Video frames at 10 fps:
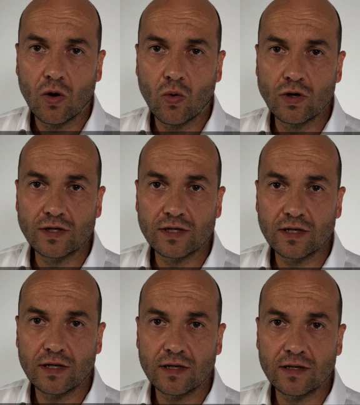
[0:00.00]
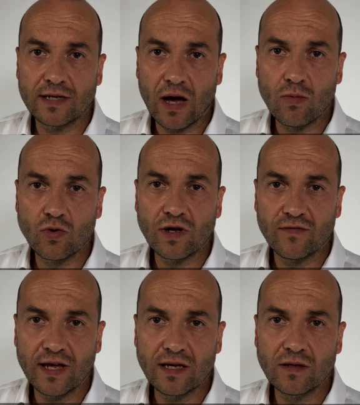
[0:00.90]
und äh, darum,
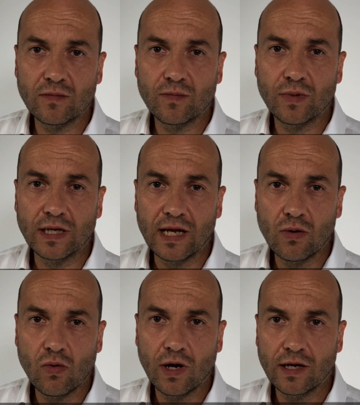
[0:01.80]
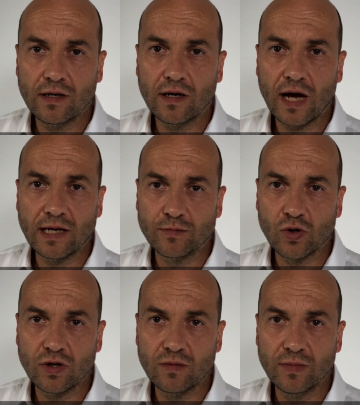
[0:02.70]
unter welchen Bedingungen einem
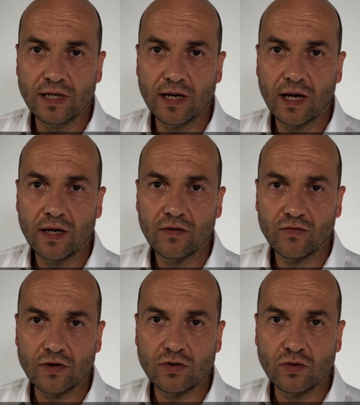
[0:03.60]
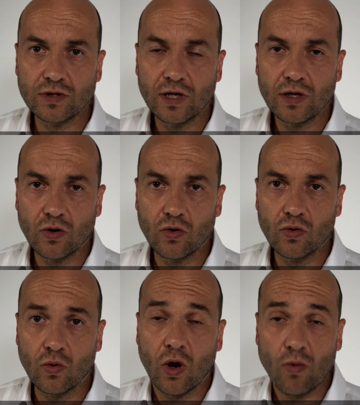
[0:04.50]
solchen Mieter fristlos
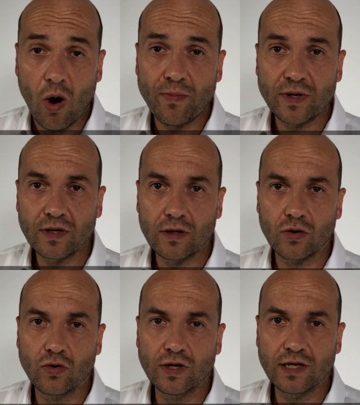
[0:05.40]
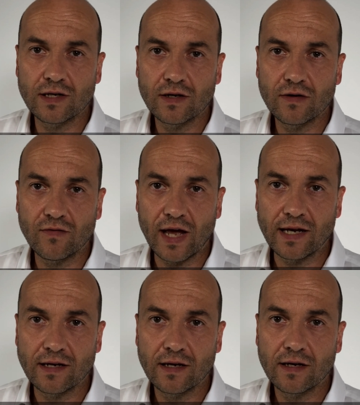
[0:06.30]
oder überhaupt gekündigt
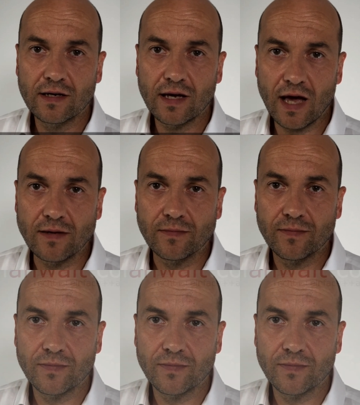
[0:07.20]
werden kann.